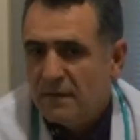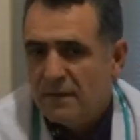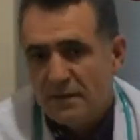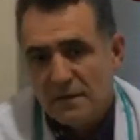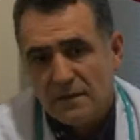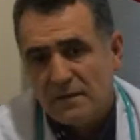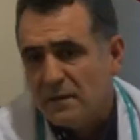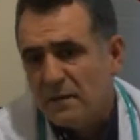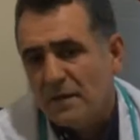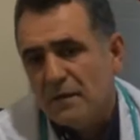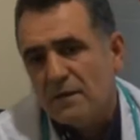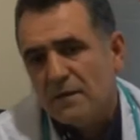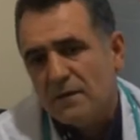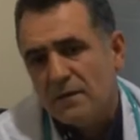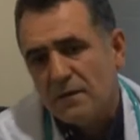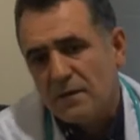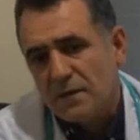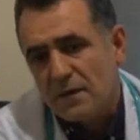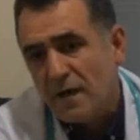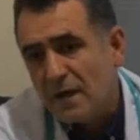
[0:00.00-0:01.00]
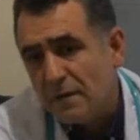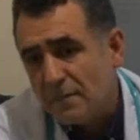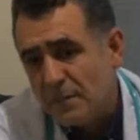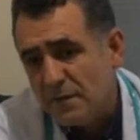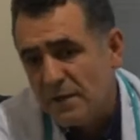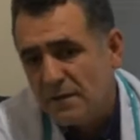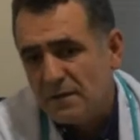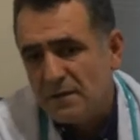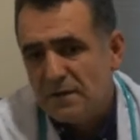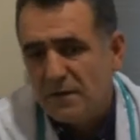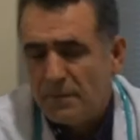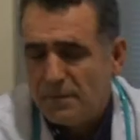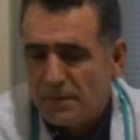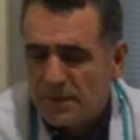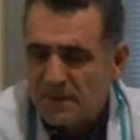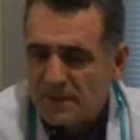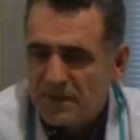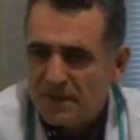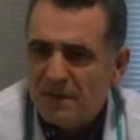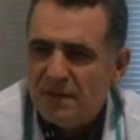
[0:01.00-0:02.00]
Ya da rahmin
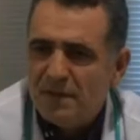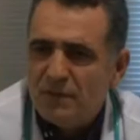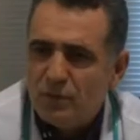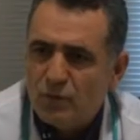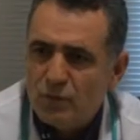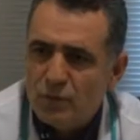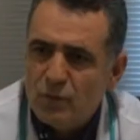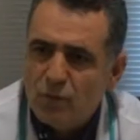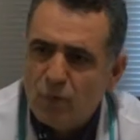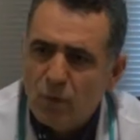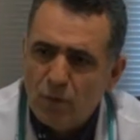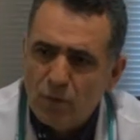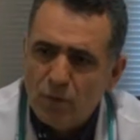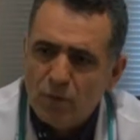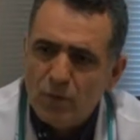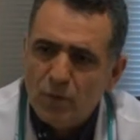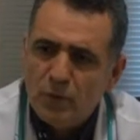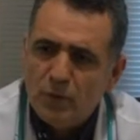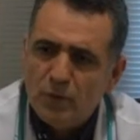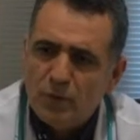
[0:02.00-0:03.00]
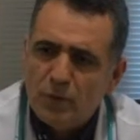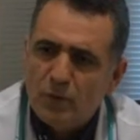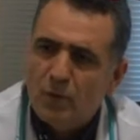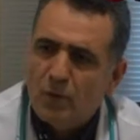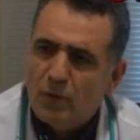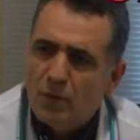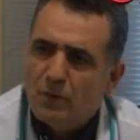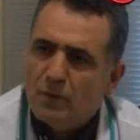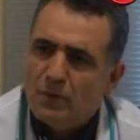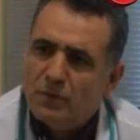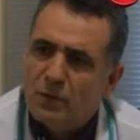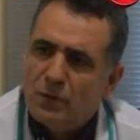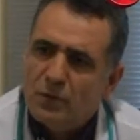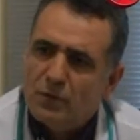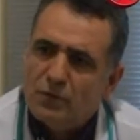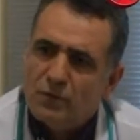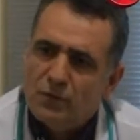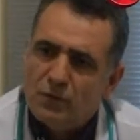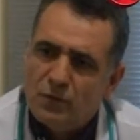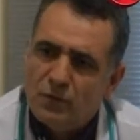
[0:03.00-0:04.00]
yapısı doğumu
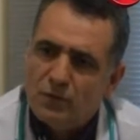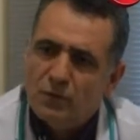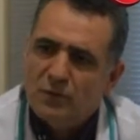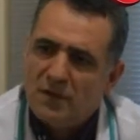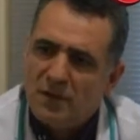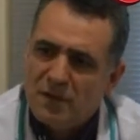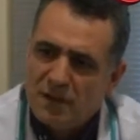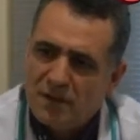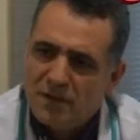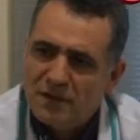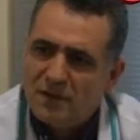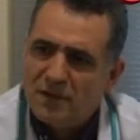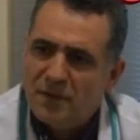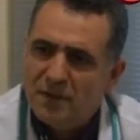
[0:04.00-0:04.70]
39-40.